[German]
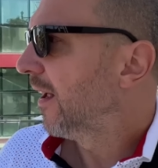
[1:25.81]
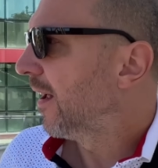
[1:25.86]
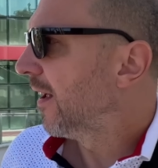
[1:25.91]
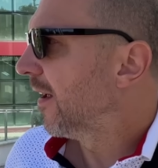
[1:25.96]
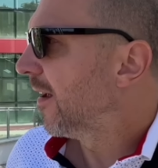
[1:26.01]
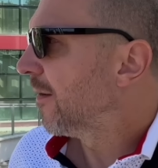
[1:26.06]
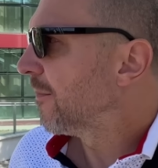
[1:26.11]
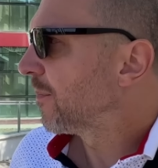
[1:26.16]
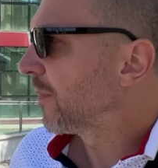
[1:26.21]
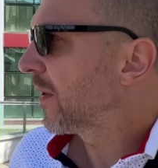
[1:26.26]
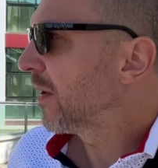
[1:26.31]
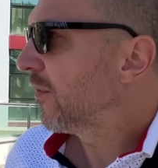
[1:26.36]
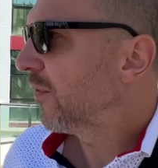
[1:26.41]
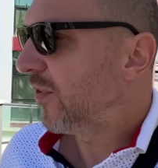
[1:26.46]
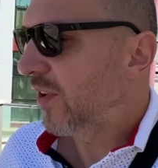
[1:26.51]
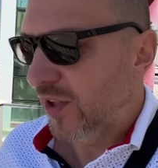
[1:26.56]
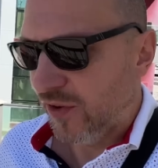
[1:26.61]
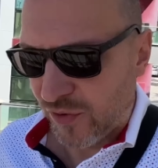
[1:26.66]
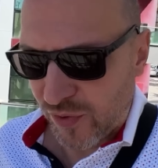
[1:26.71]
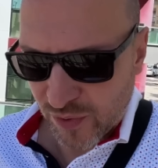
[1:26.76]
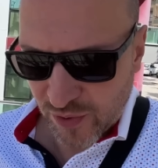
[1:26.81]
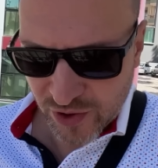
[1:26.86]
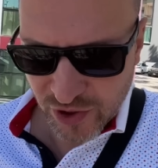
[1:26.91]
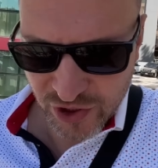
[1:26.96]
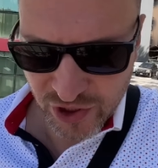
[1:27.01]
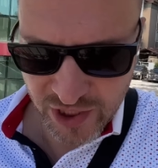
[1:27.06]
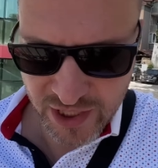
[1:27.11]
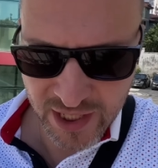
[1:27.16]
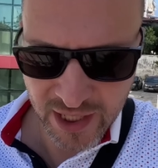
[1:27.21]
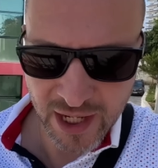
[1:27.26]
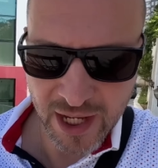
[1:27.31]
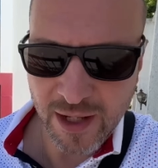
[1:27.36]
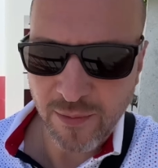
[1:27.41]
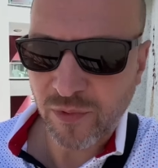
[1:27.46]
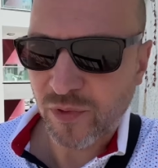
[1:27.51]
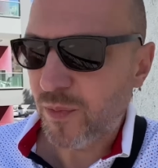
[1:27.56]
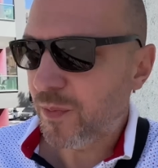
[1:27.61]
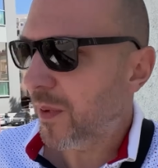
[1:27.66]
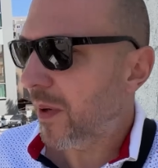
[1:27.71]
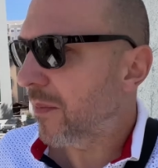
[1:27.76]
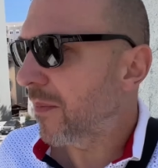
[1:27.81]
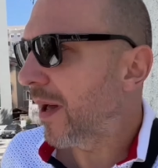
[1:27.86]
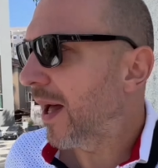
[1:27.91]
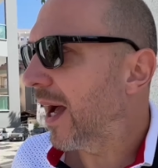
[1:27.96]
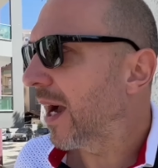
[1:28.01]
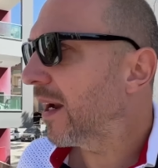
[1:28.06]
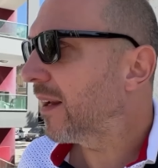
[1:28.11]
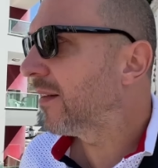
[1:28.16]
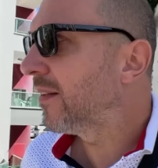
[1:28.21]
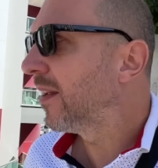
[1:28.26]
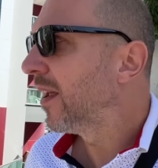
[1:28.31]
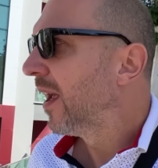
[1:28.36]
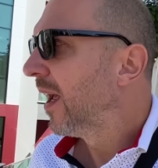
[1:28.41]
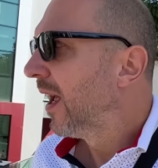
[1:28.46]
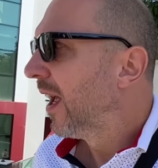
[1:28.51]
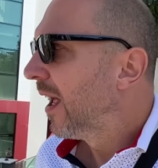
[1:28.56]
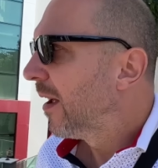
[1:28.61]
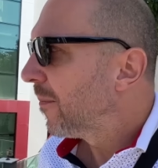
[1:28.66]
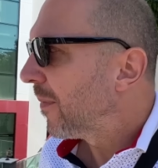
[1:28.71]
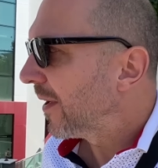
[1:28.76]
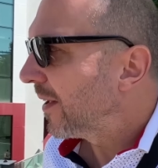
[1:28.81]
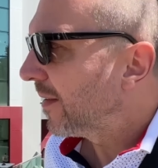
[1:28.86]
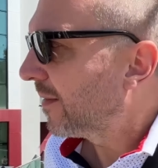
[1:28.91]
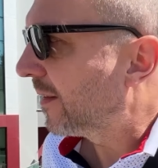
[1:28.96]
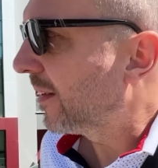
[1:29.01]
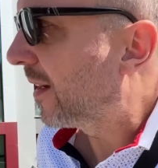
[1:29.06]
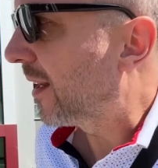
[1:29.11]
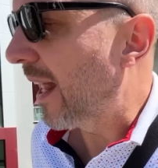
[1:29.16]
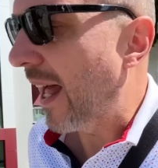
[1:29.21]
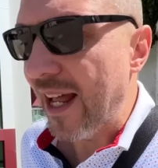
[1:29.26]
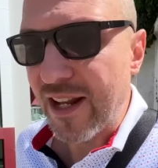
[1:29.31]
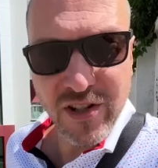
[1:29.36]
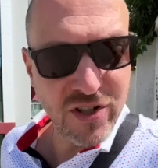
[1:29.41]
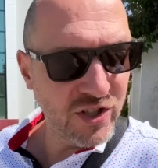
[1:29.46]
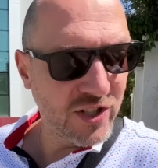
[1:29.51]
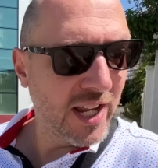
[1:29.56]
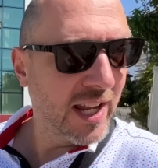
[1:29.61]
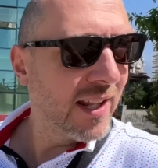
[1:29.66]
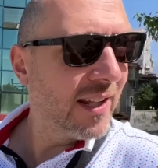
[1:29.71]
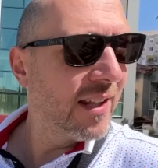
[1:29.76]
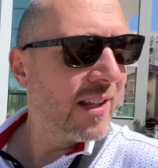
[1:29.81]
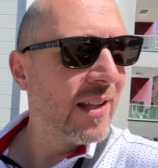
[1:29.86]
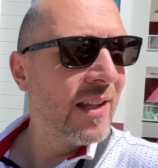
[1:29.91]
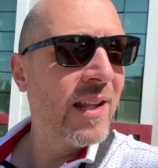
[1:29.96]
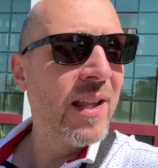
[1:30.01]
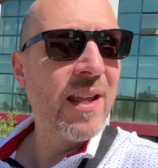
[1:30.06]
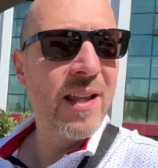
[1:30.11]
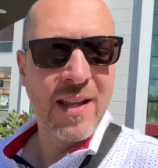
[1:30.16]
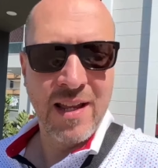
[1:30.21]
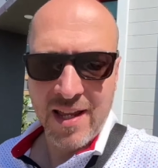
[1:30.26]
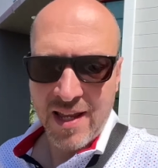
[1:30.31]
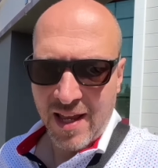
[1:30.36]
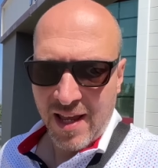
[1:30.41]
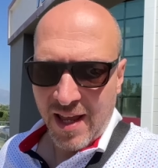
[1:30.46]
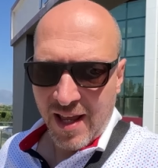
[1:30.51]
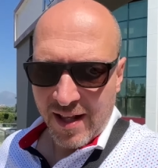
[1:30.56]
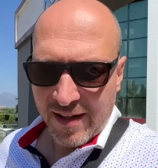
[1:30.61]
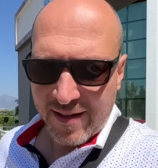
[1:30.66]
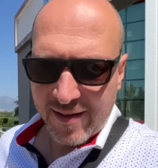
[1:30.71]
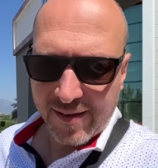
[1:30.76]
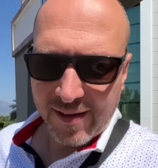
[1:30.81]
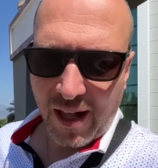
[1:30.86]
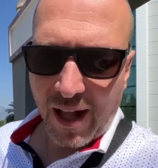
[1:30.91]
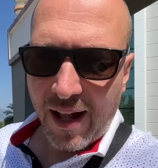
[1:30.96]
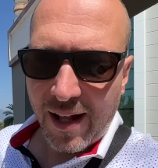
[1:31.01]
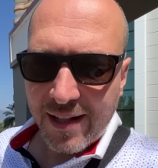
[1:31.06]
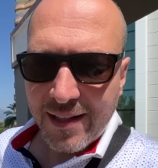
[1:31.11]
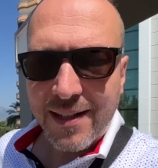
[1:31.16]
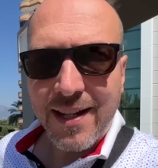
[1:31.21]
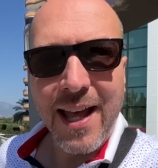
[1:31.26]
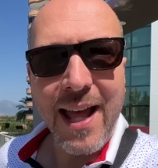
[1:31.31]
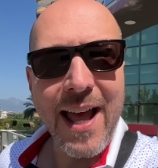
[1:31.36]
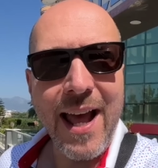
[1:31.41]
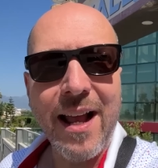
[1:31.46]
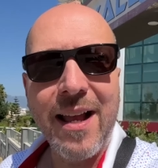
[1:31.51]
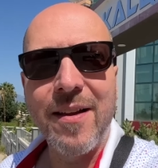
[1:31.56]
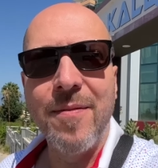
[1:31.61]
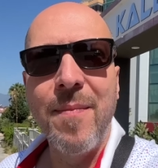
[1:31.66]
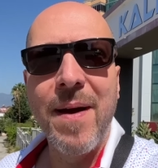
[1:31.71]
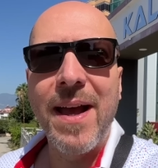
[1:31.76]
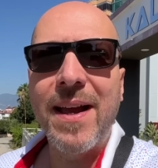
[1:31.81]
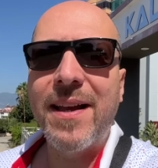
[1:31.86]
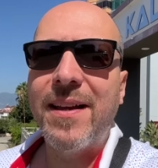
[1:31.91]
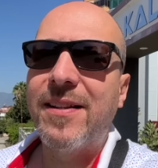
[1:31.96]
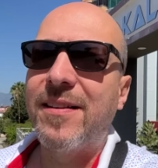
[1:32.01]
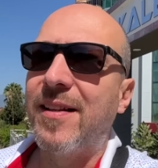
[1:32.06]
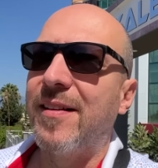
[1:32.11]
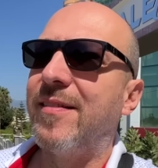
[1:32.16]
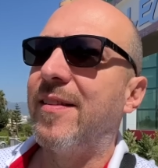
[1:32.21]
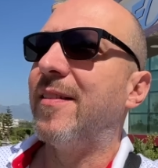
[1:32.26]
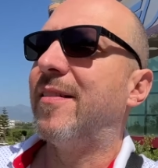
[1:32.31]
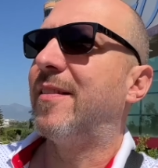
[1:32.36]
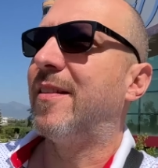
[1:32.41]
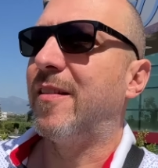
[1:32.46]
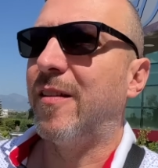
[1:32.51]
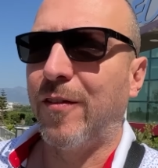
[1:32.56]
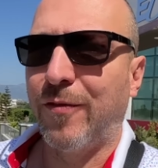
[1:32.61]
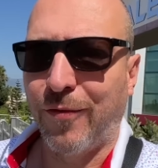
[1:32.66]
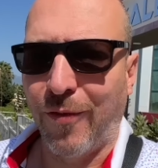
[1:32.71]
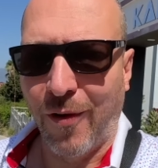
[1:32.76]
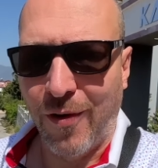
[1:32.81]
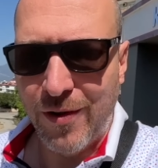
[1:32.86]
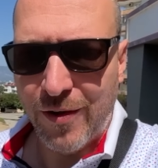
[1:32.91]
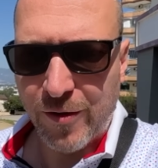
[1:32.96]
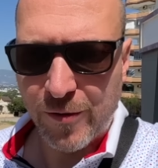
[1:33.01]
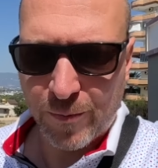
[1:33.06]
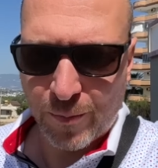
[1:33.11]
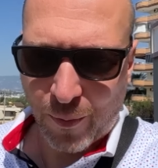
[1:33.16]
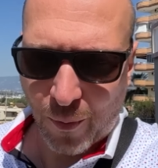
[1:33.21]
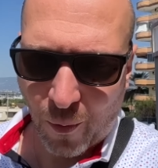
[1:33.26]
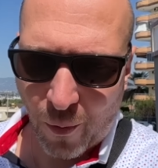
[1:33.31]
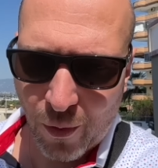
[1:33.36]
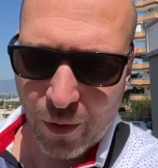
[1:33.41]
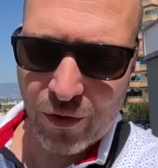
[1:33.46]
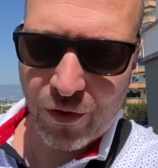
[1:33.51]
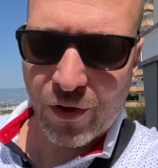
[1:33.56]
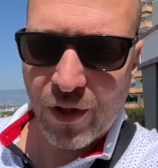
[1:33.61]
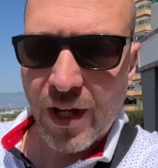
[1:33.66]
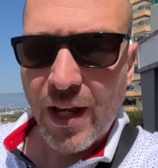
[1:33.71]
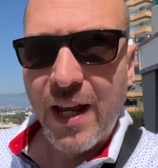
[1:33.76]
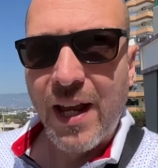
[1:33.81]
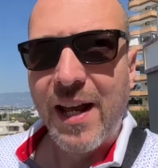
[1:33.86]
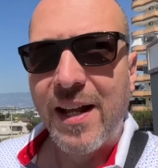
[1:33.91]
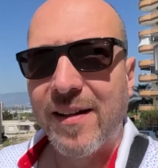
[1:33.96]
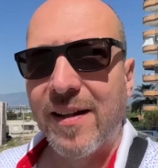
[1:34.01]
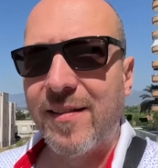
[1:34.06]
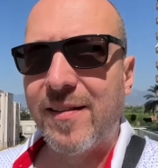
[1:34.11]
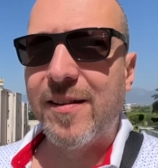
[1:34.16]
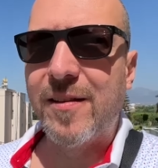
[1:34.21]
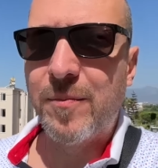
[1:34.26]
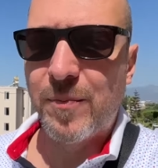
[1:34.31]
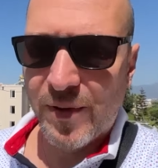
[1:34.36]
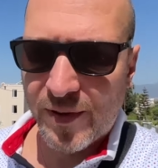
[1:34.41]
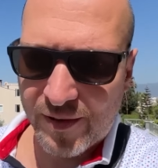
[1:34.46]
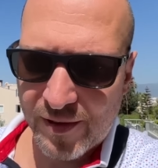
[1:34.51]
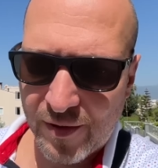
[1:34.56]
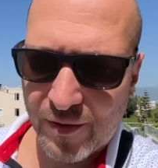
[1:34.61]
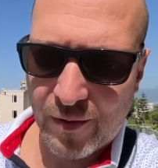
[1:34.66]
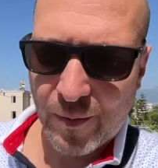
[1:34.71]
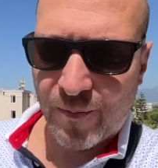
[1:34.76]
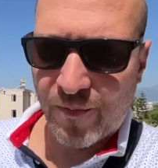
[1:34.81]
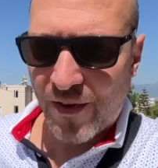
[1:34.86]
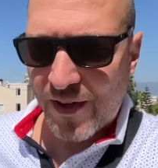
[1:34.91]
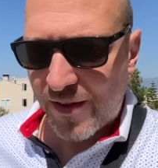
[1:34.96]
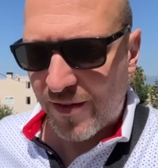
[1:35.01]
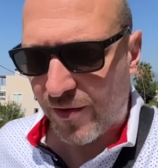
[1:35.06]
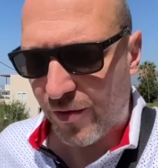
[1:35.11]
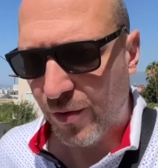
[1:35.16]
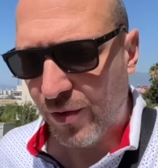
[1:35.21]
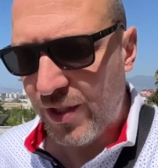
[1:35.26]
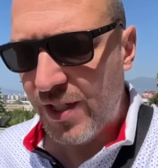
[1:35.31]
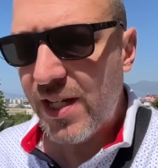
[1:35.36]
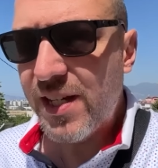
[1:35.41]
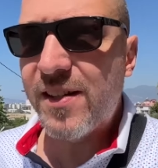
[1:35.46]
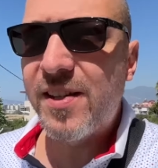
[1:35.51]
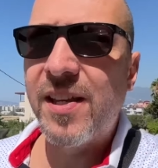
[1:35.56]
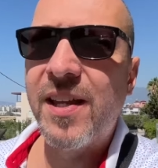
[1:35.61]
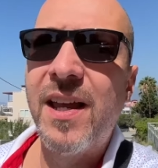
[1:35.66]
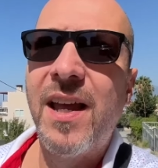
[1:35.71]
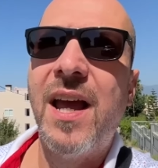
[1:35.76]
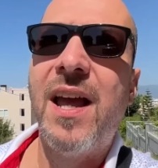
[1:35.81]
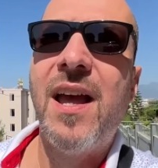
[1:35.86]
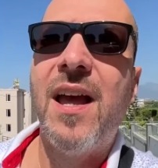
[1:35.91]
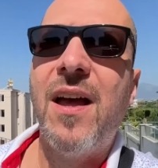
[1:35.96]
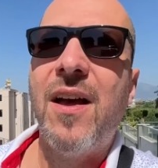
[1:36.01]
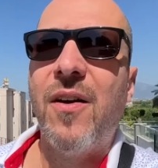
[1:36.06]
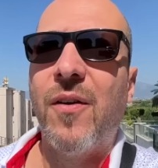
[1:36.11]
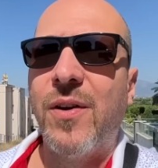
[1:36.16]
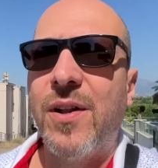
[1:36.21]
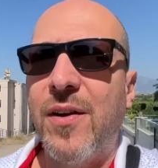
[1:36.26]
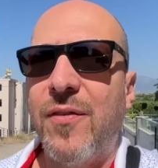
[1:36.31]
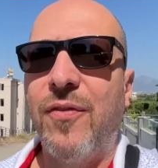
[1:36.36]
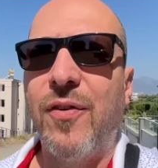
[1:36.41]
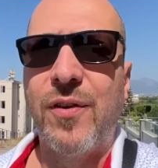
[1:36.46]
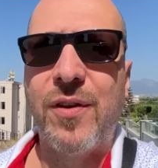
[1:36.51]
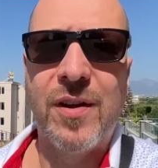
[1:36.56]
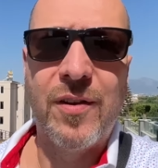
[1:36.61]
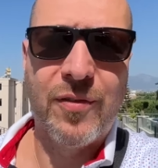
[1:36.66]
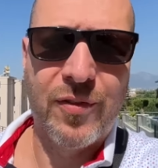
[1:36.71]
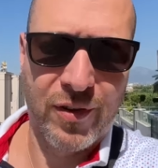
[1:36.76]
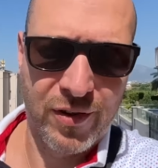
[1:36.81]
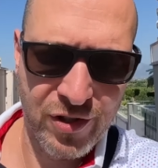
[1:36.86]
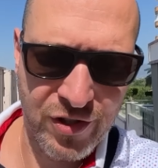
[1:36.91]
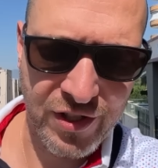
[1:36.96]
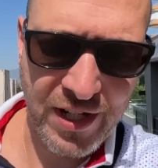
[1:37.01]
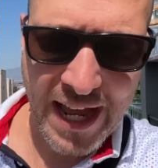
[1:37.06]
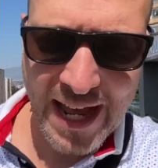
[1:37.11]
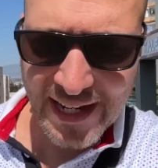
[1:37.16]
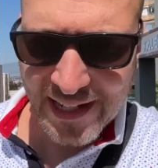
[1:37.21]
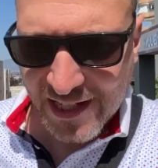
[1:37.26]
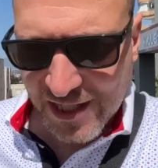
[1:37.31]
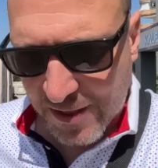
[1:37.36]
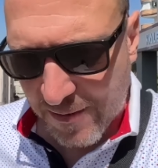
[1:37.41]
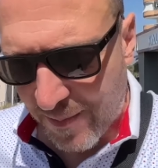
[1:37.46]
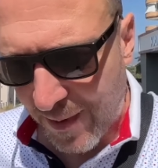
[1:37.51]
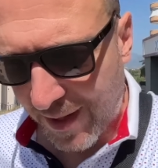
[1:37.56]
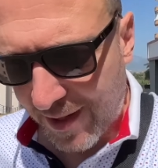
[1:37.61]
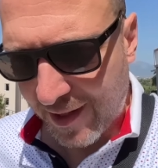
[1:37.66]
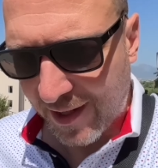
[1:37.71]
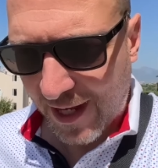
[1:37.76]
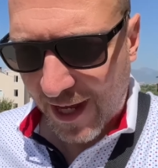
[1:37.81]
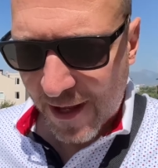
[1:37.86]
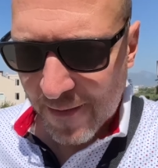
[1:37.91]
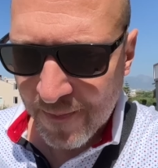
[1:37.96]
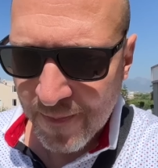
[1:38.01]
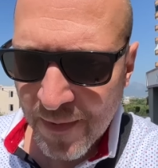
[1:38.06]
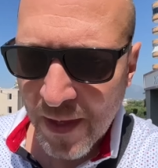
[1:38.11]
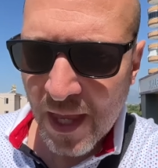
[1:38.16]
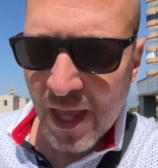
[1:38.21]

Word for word: Ähm, vier türkische Lira im Supermarkt bei diesen kleinen Ständen dieses Hulk Ekmek, das ist dieses Volksbrot, das ist ein bisschen subventioniert oder von, von staatlichen Bäckereien.